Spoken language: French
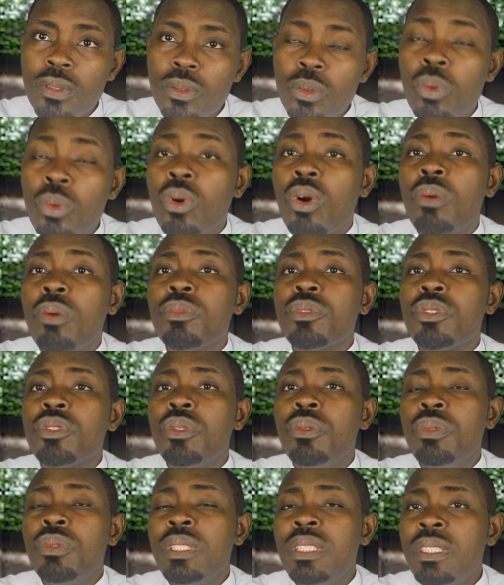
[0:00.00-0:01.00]
ou comme
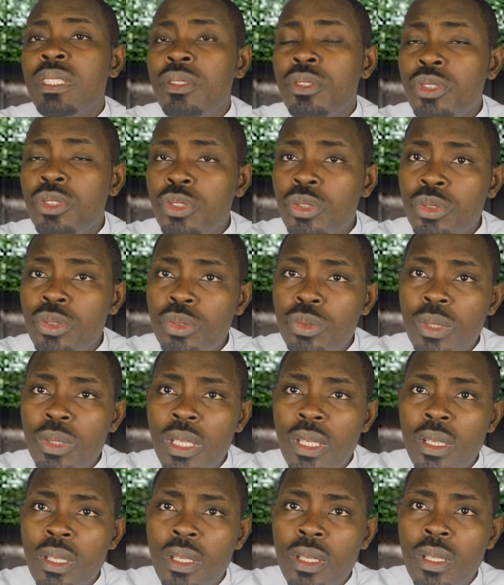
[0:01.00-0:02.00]
celui de Josué.